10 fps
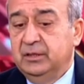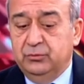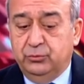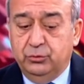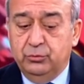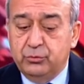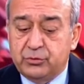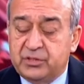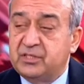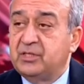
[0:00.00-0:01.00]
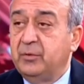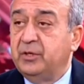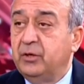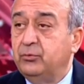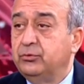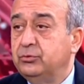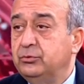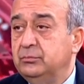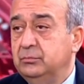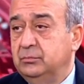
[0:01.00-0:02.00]
günümüz sistemine
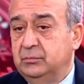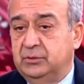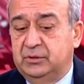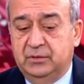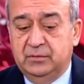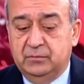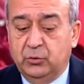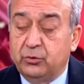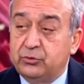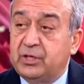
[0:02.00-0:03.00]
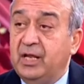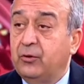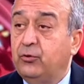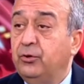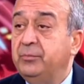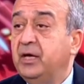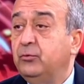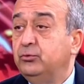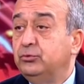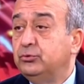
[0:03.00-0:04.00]
uygun işte döngüsel ekonomiye
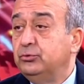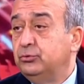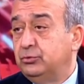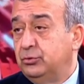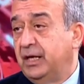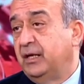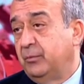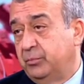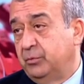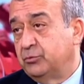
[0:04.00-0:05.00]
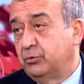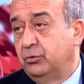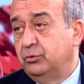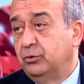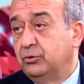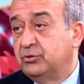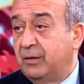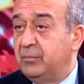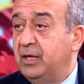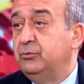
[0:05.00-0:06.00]
uygun ürünler yapmamız, o
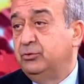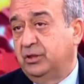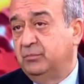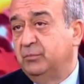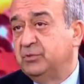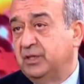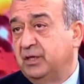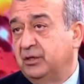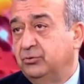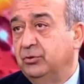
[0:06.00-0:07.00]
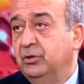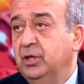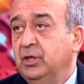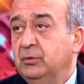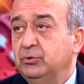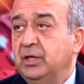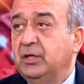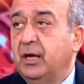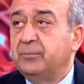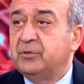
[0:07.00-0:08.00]
yöntemlerle üretmemiz gerekiyor. Bunları
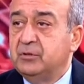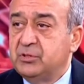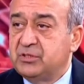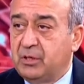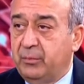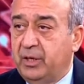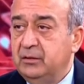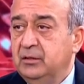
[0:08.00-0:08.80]
yaptığımız zaman e,